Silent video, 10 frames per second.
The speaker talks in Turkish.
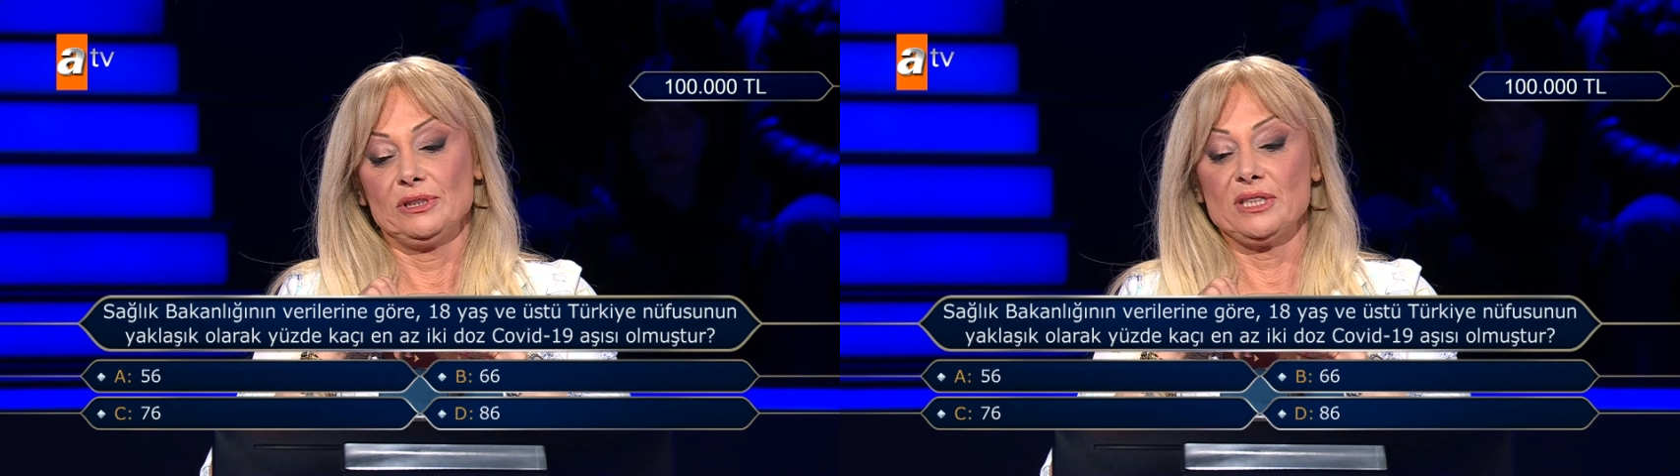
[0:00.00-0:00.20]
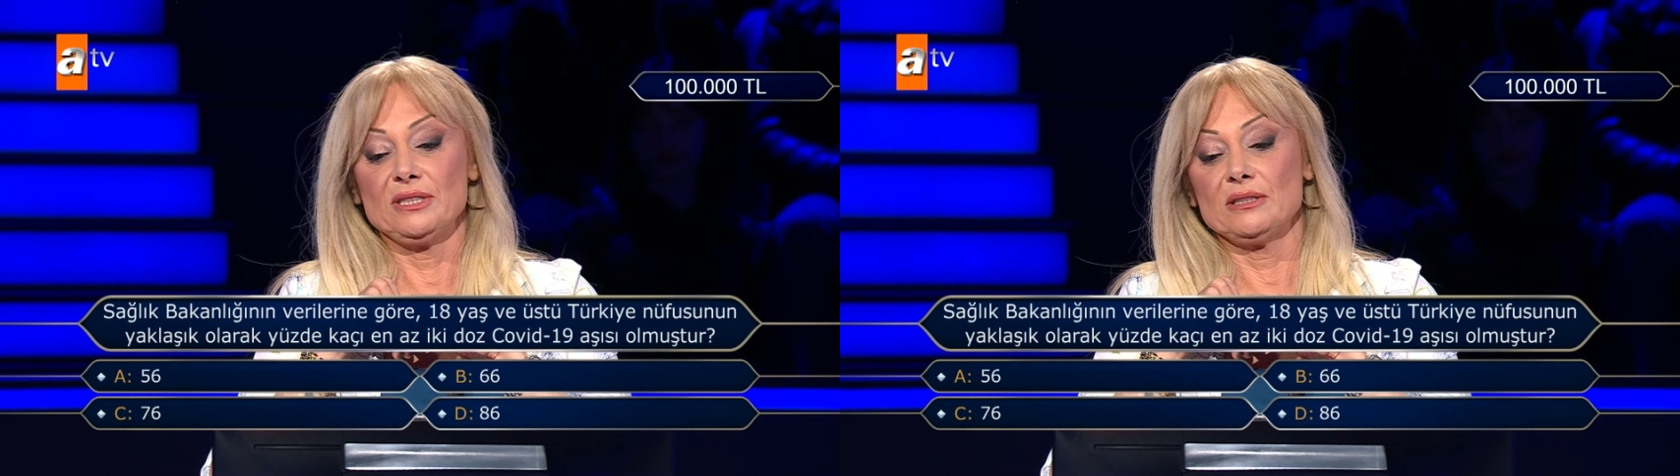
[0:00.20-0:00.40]

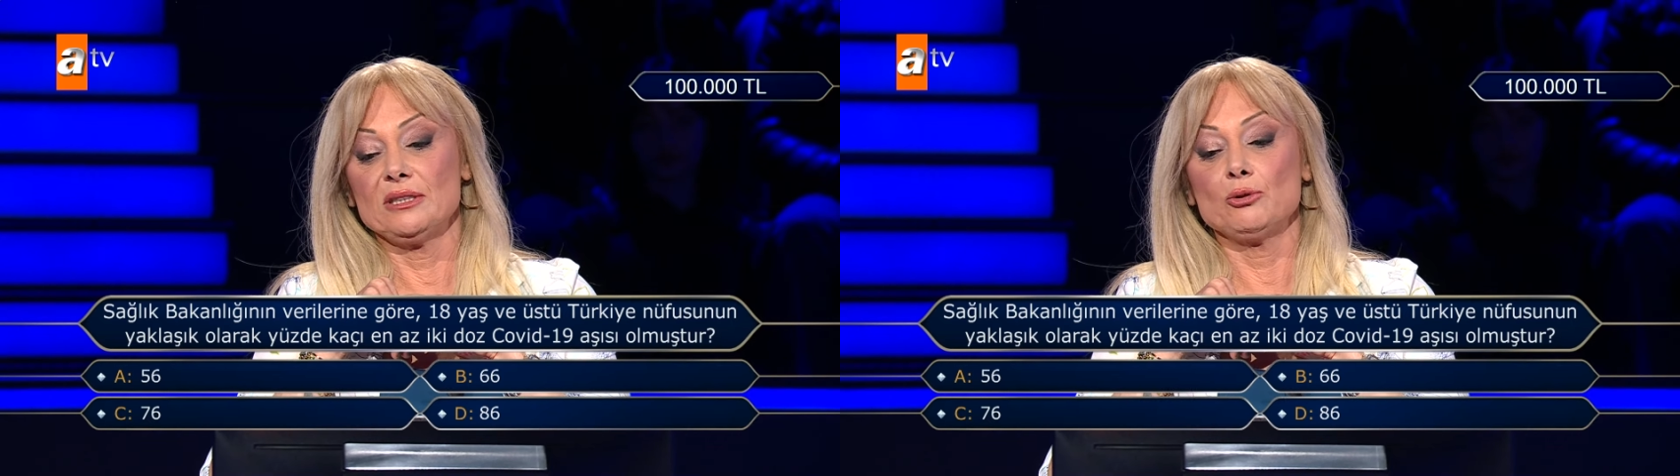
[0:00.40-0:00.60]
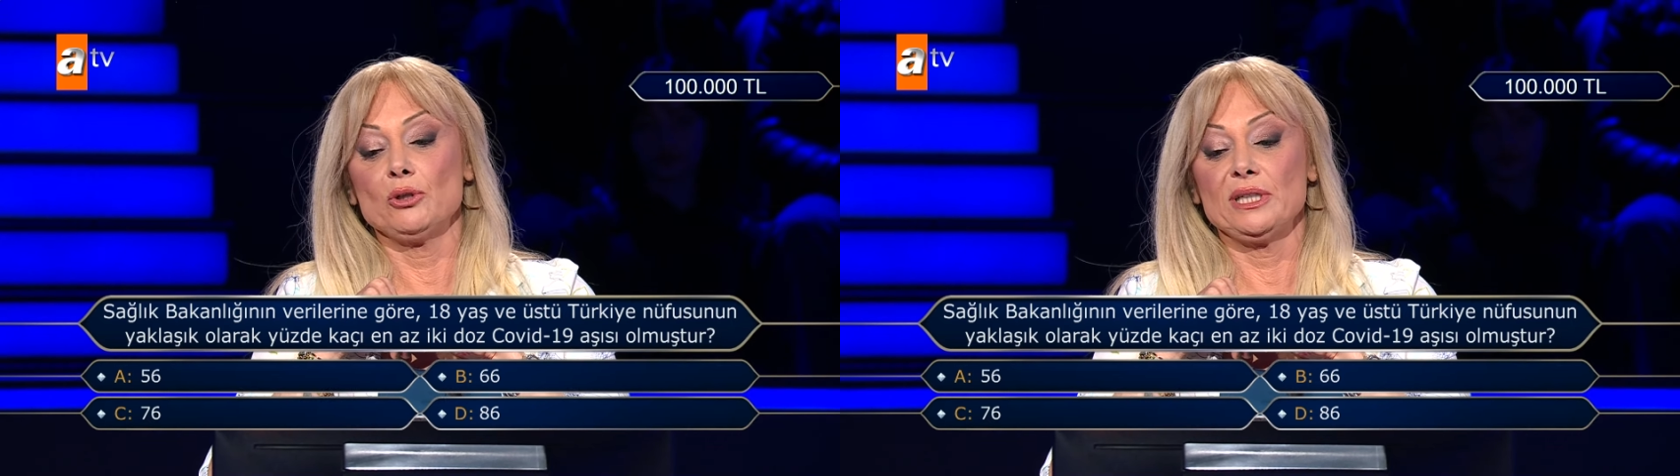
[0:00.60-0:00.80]
Teniste
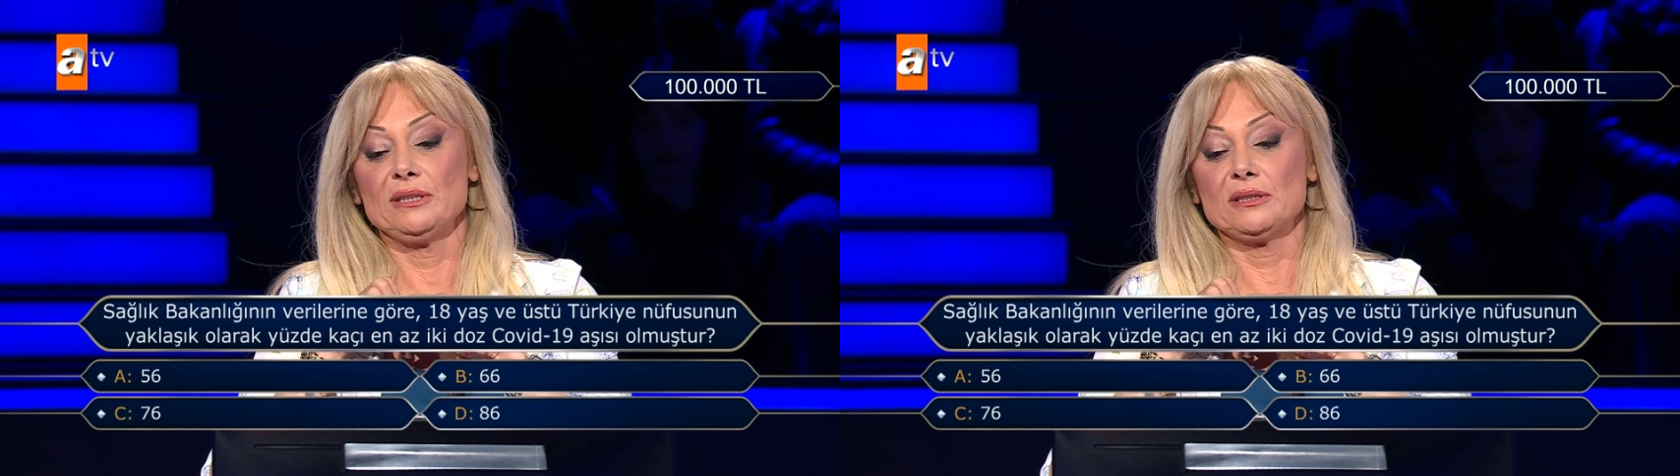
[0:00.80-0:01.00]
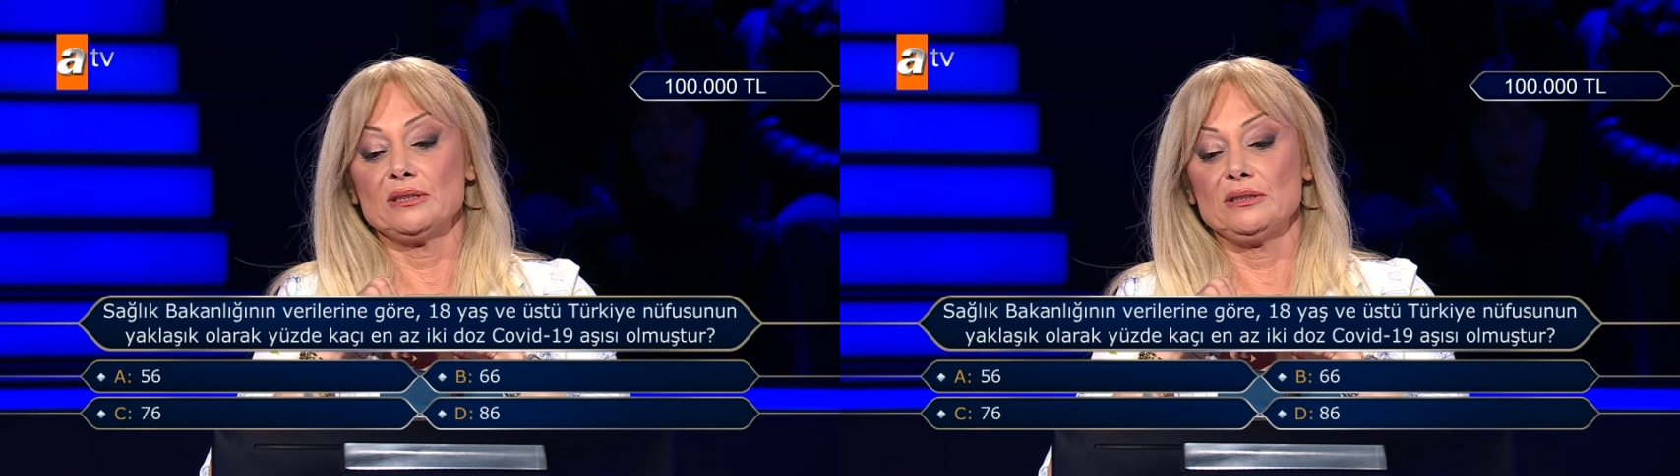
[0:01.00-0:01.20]
de böyle
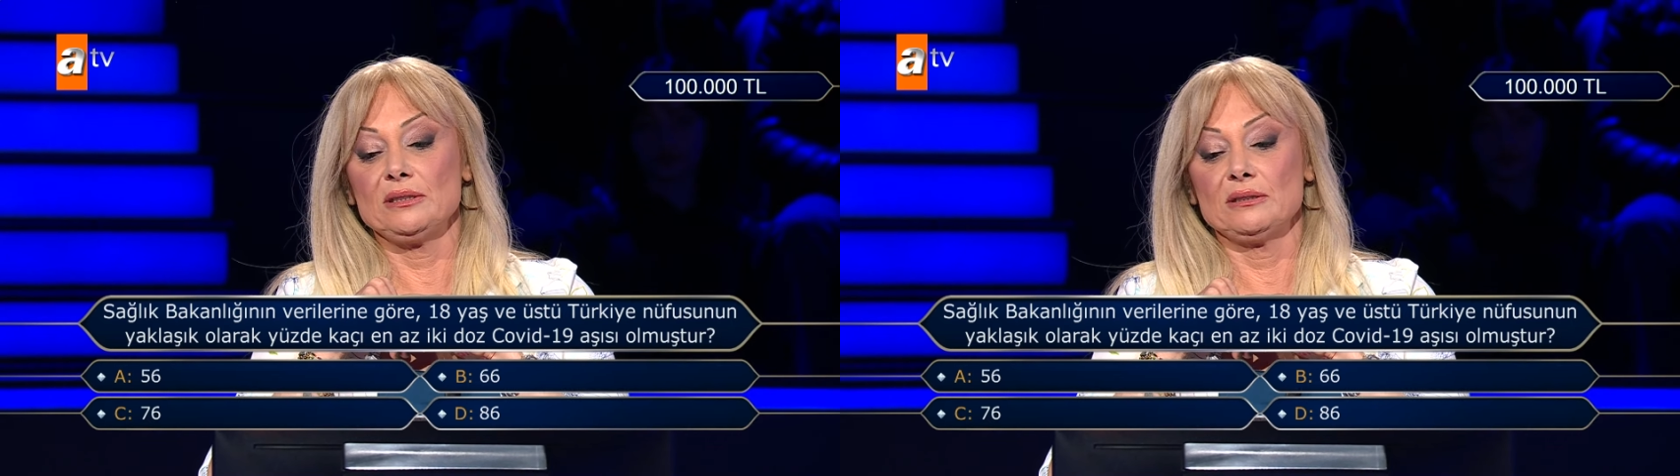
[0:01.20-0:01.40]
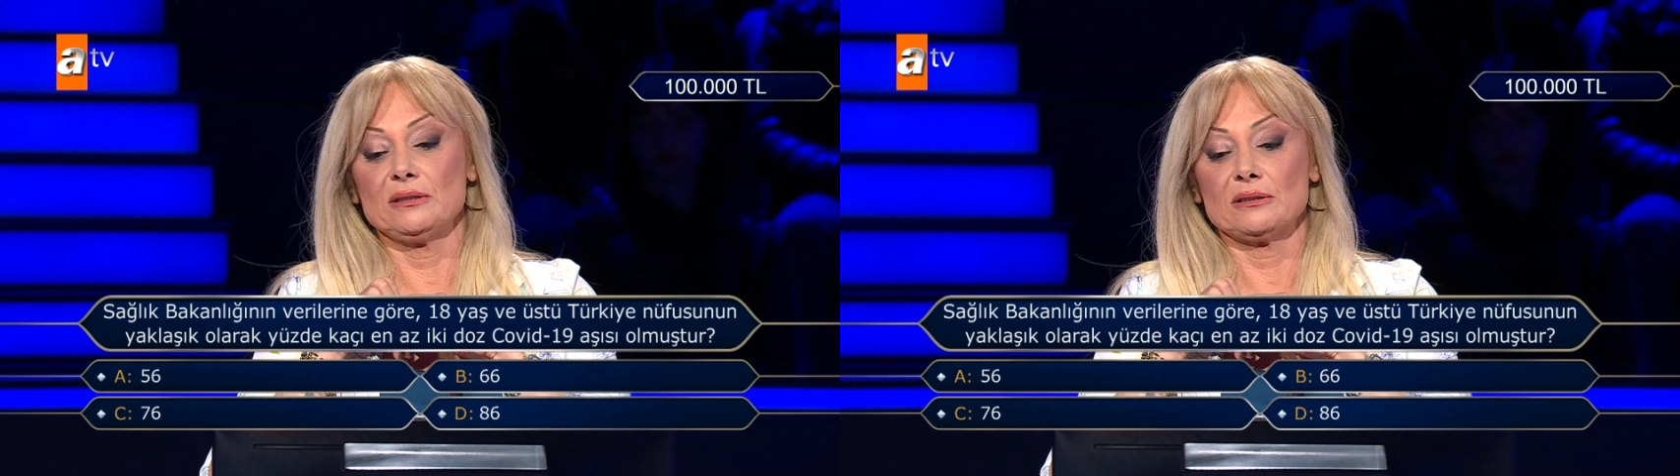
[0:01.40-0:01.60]
yedi
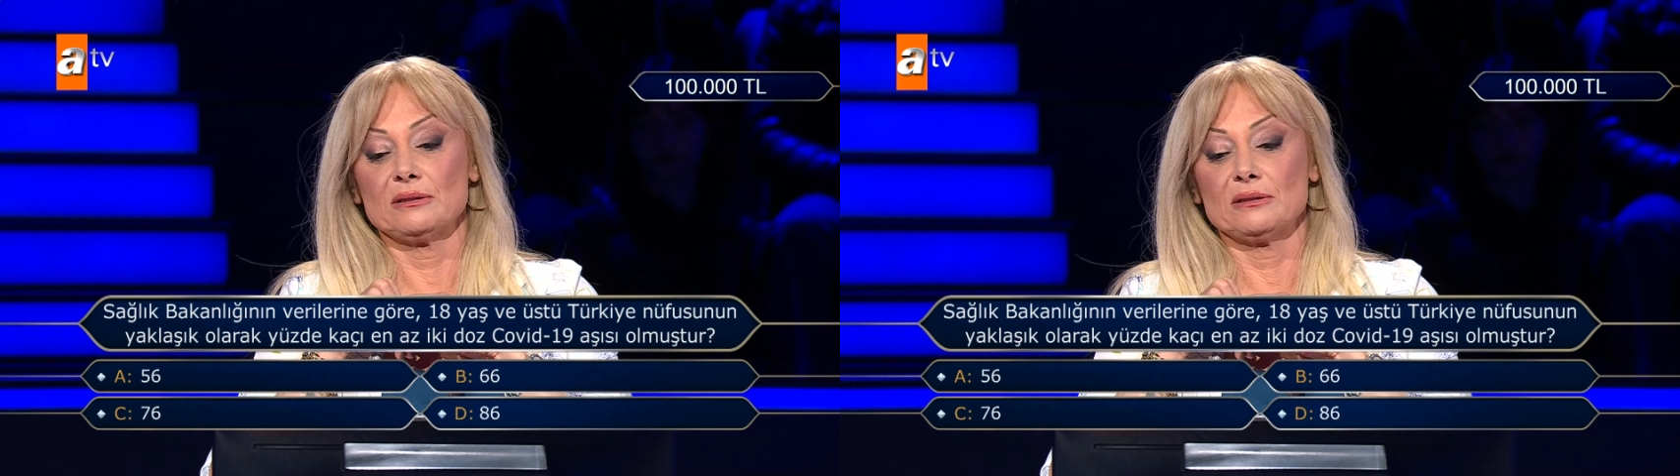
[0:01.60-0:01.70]
kritiktir.